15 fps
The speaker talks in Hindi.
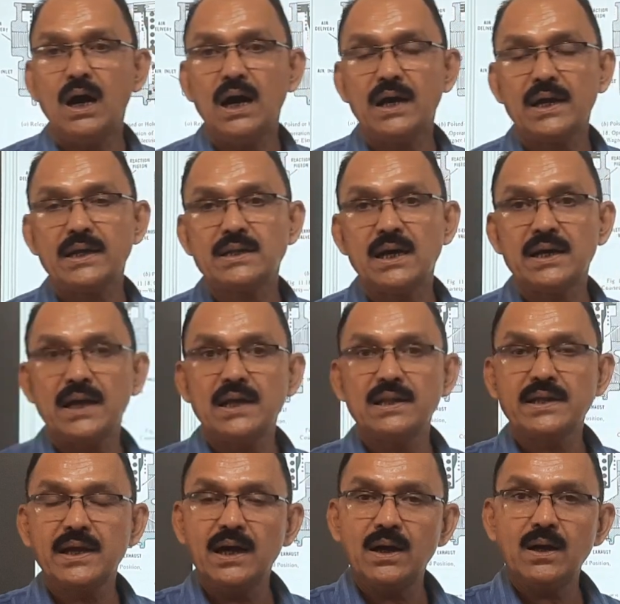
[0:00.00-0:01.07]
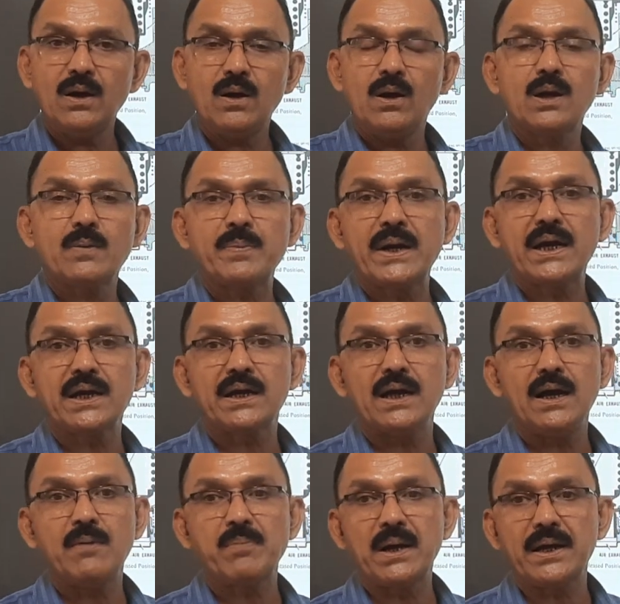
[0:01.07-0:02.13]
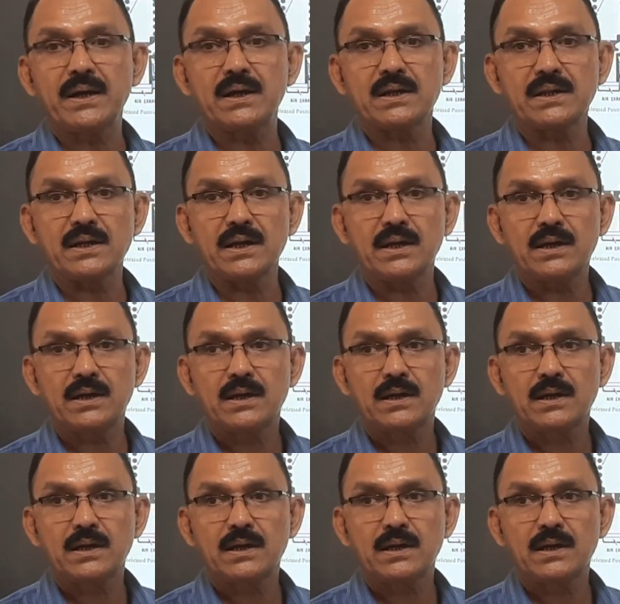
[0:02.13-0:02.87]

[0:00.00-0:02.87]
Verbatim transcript: आगे धकेल दिया और ब्रेक अप्लाई कर दिए